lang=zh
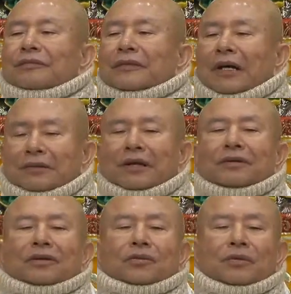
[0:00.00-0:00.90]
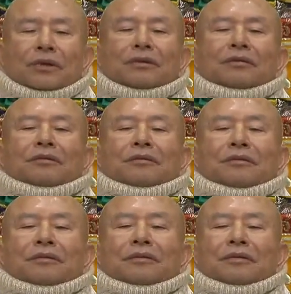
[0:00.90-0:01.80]
他这样子问，
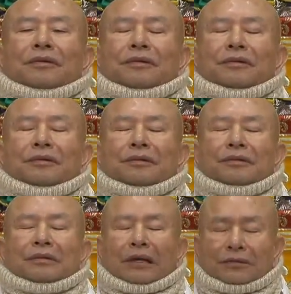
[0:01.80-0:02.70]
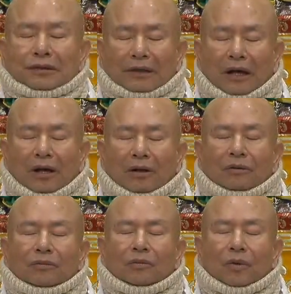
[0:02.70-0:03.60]
那是靠
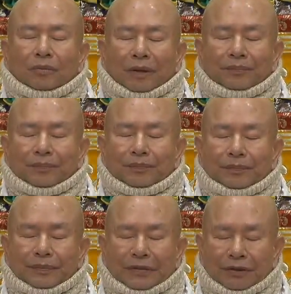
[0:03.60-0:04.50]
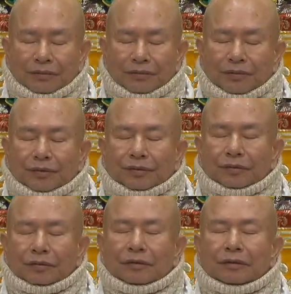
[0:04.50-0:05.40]
我们平
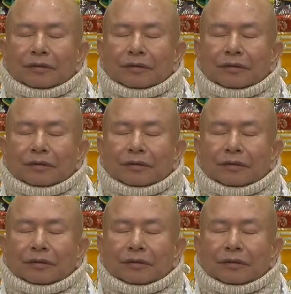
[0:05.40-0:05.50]
时。